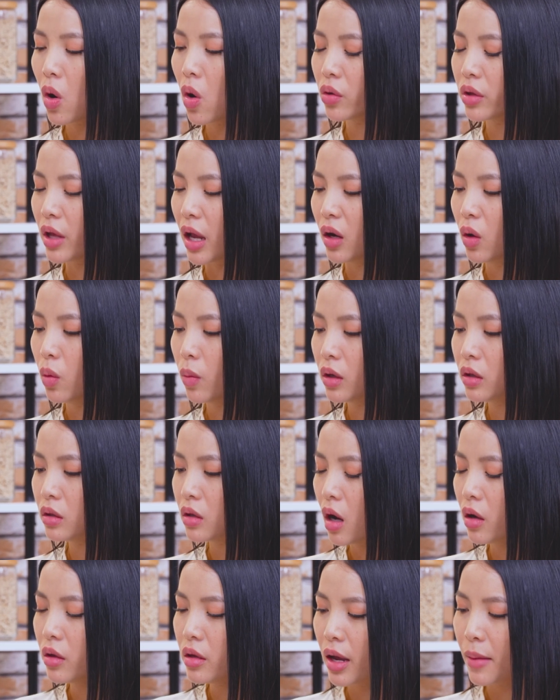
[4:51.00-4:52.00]
khô vậy luôn á đó.
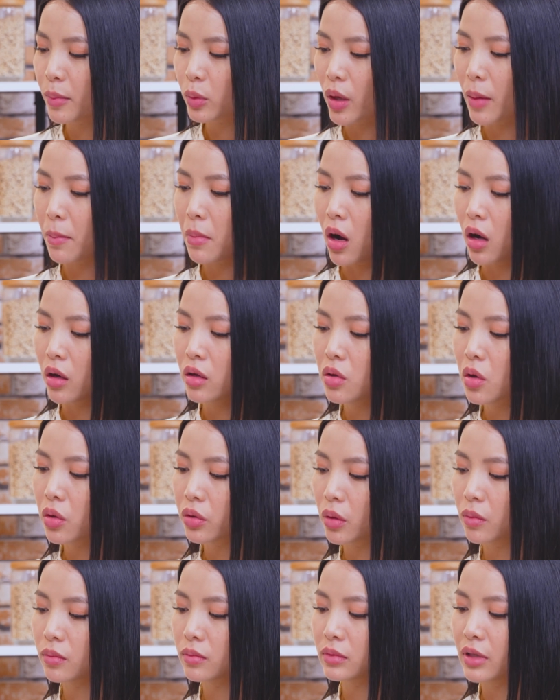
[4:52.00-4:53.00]
đó giờ em toàn bỏ vô
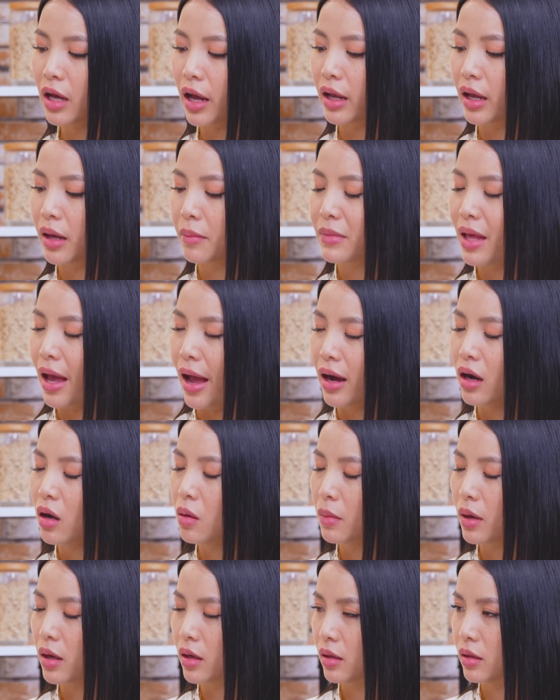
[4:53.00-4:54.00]
trong chày em giả
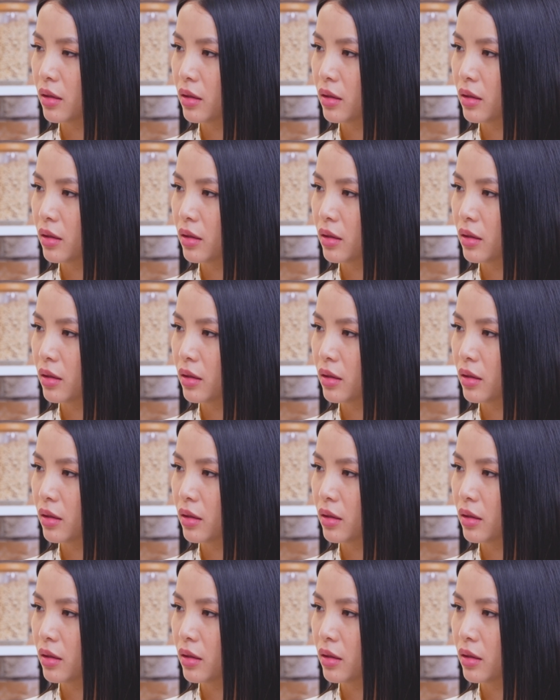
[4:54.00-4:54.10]
không à